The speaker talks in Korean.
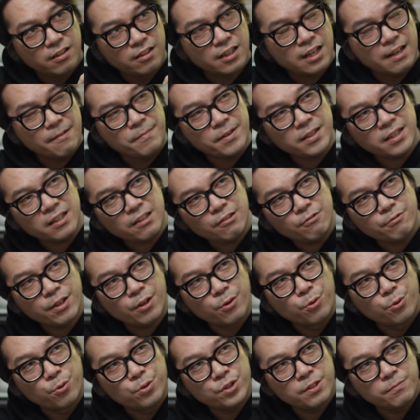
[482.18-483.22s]
카메라에 왜
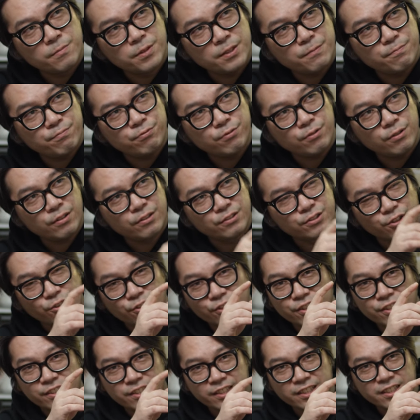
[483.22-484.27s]
52%라고
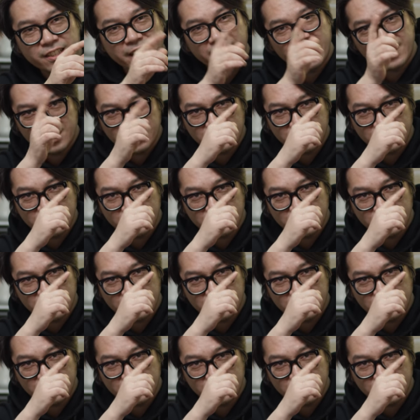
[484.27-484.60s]
적혀있지?